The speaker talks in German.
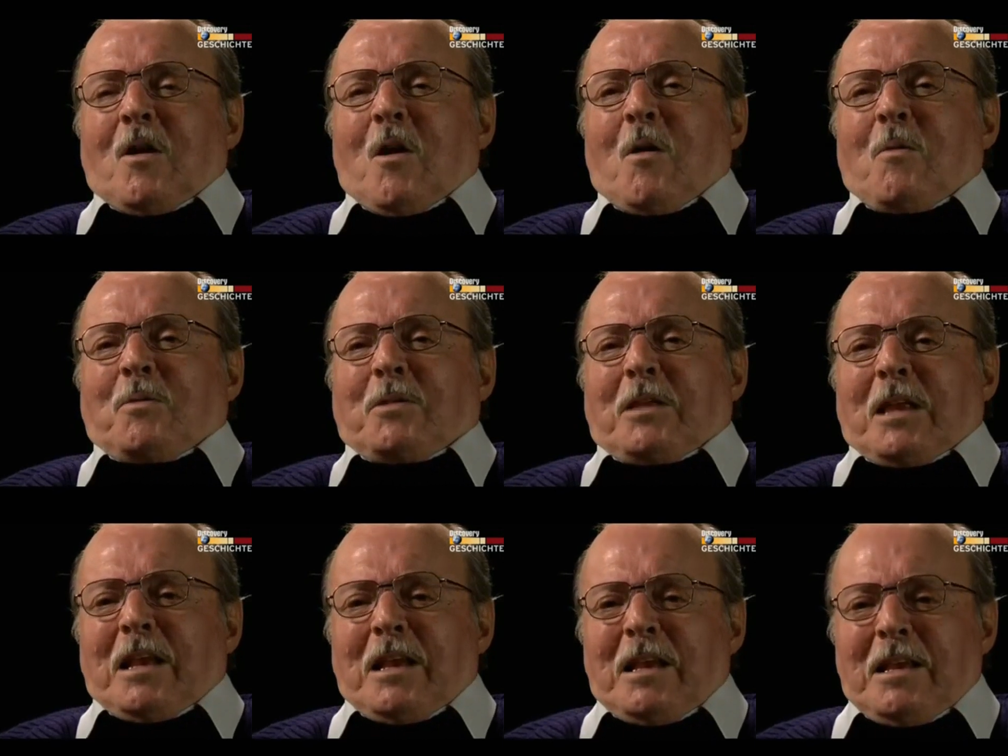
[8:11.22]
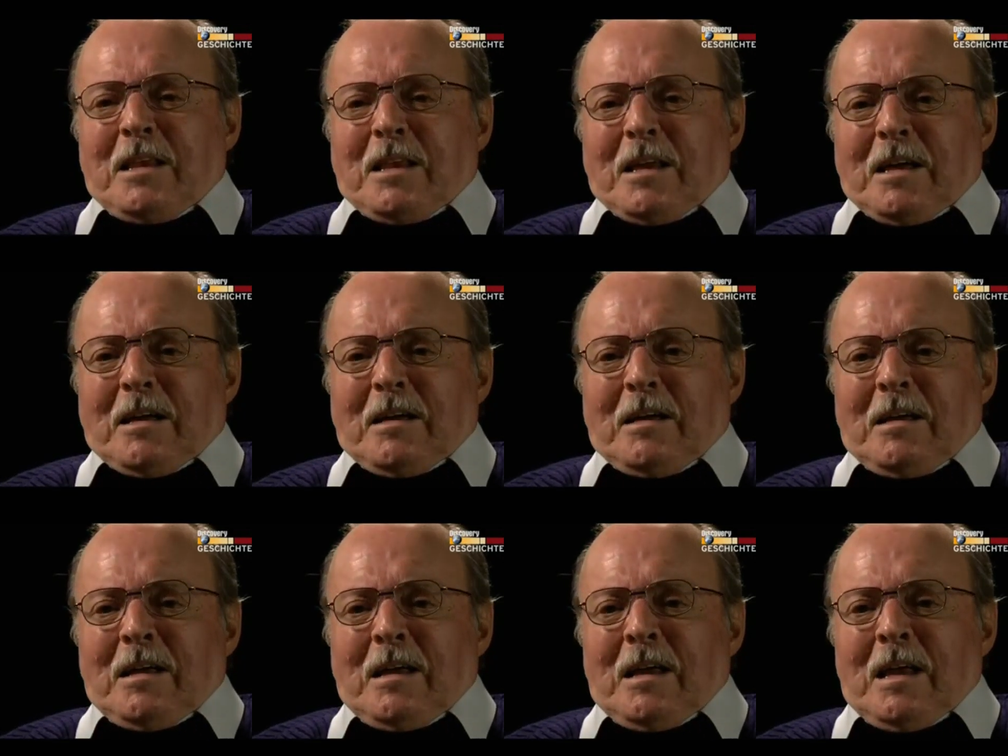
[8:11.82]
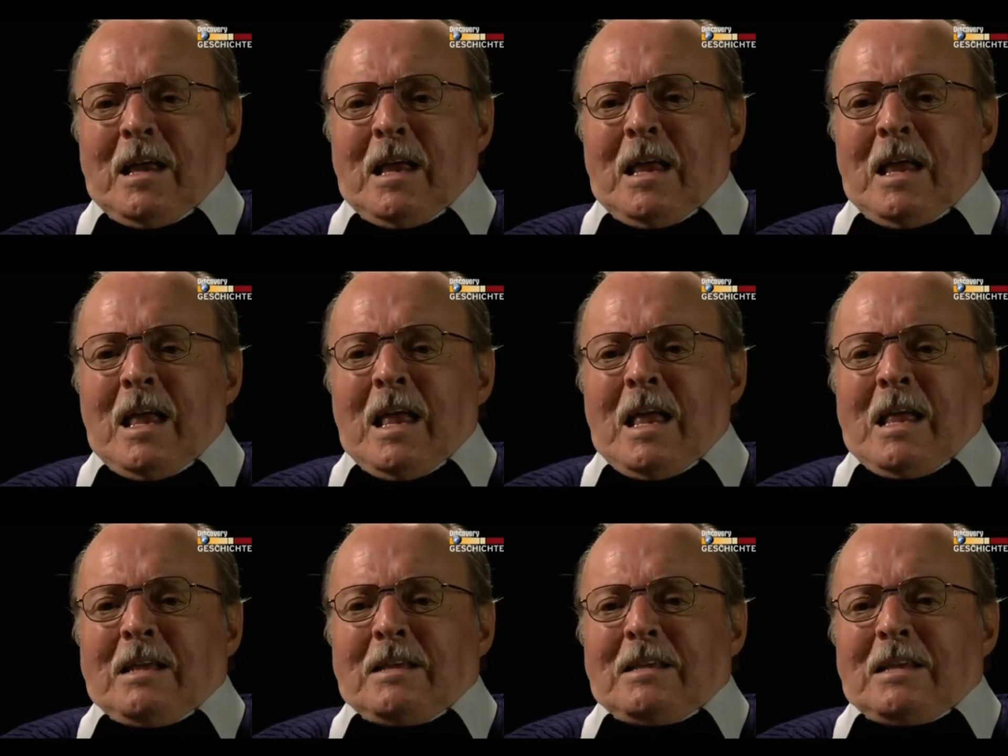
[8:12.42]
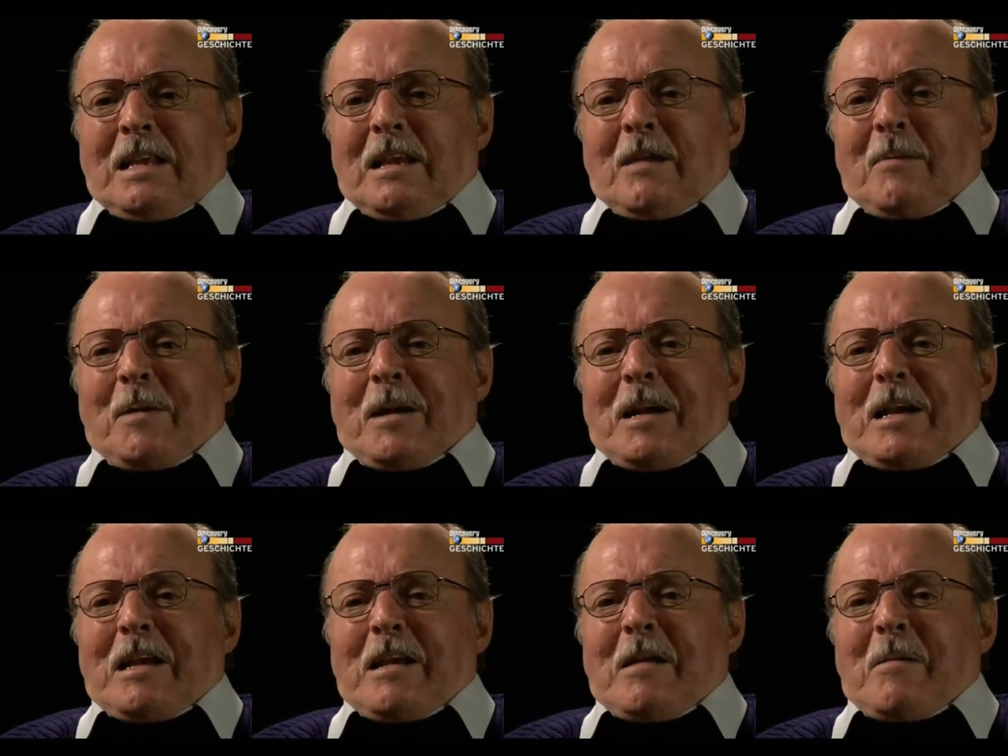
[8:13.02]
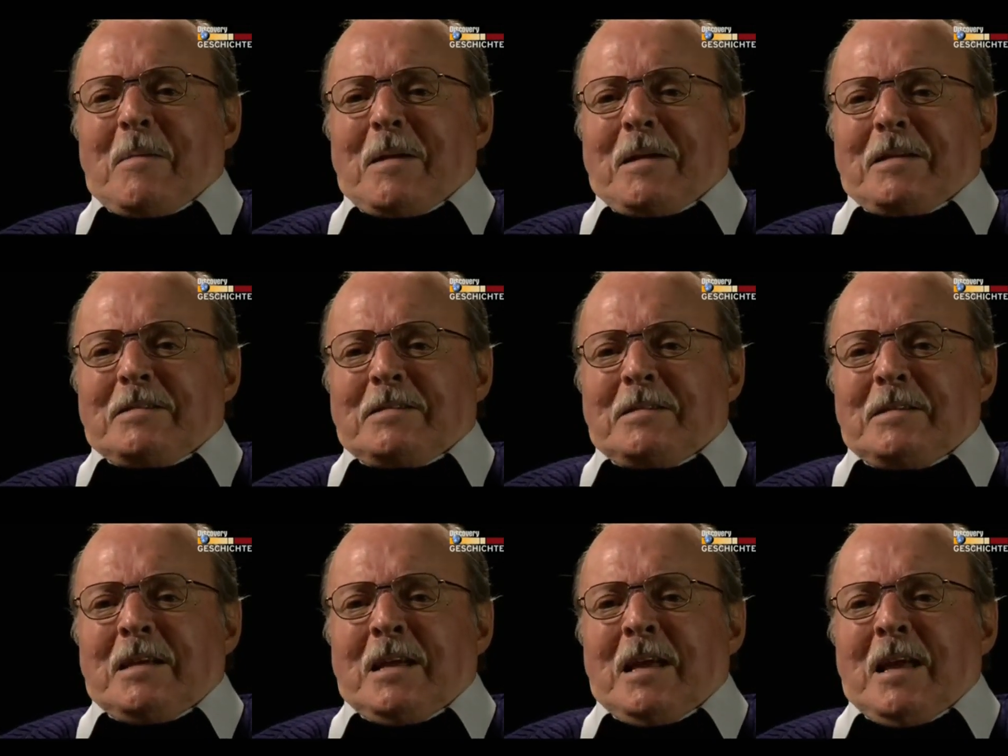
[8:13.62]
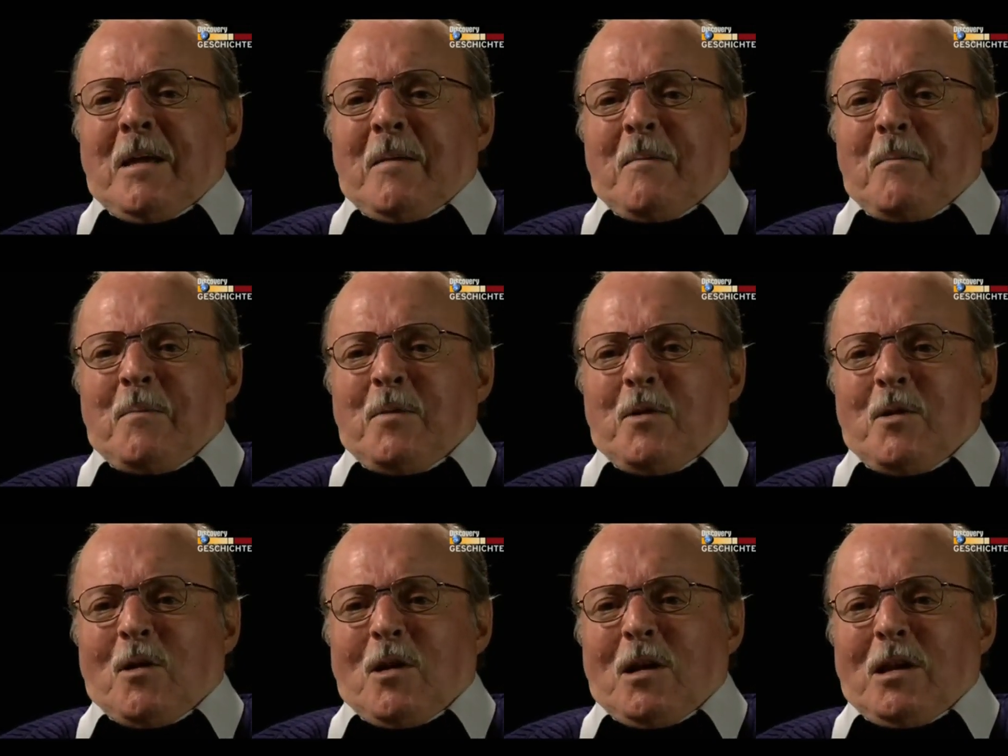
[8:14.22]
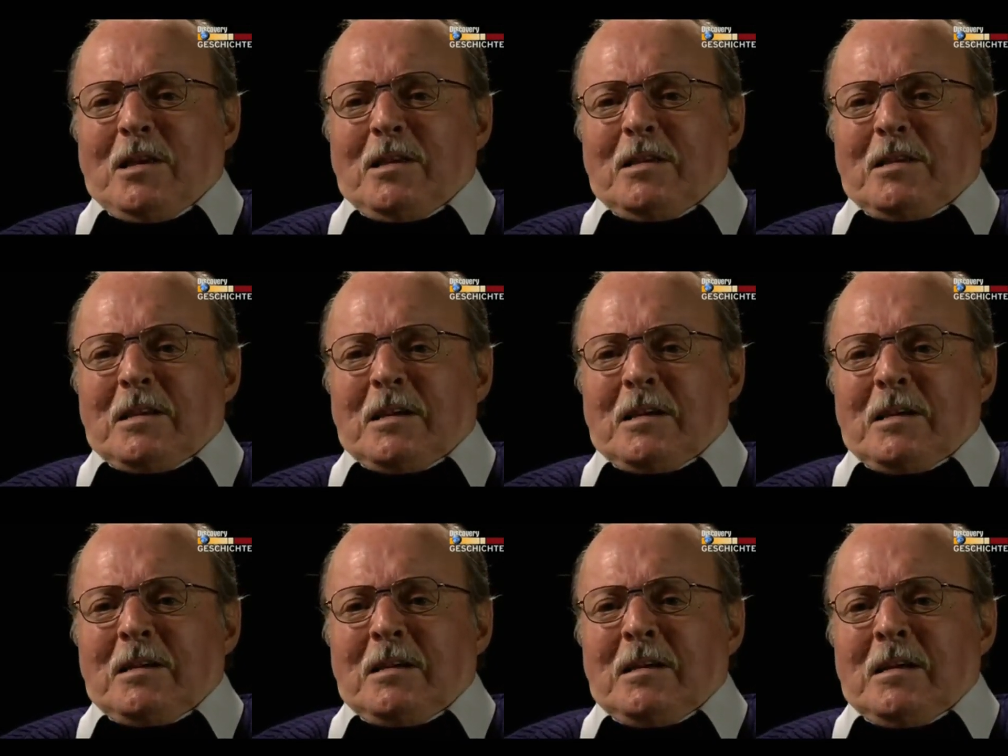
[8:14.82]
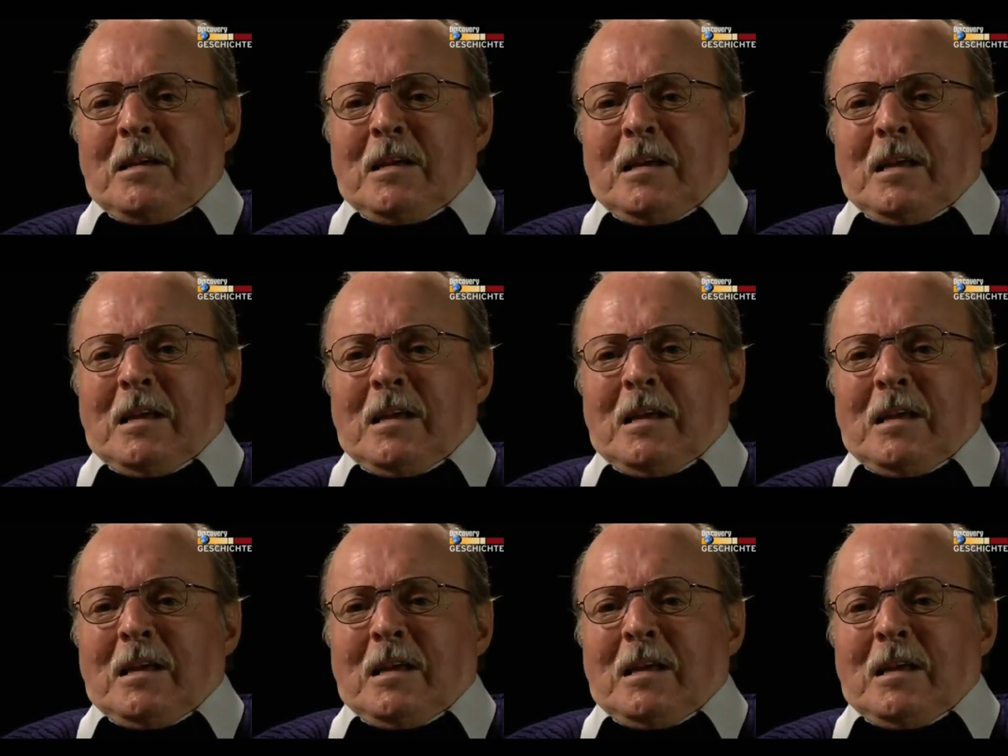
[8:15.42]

Weise gewonnene Freiheit. Aber es war trotz alledem Freiheit.